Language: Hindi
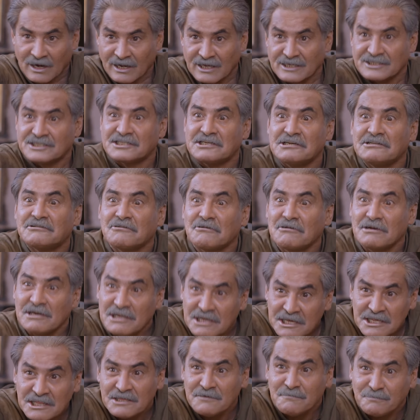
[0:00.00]
अरे इसकी तो
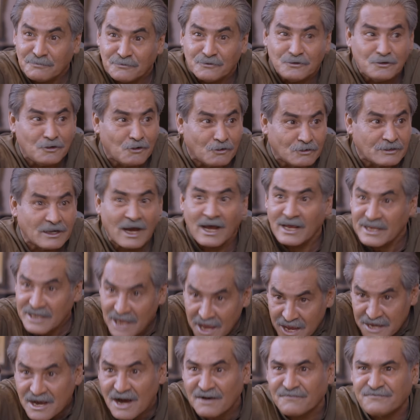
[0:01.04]
नींद ही पूरी हो जाए
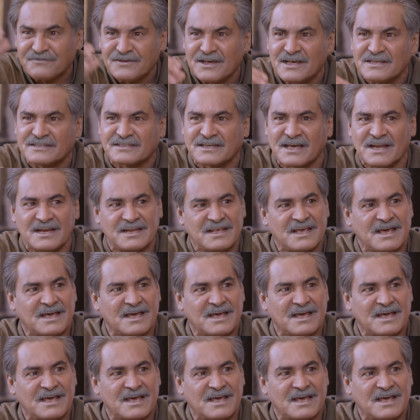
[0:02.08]
यही काफी है इसके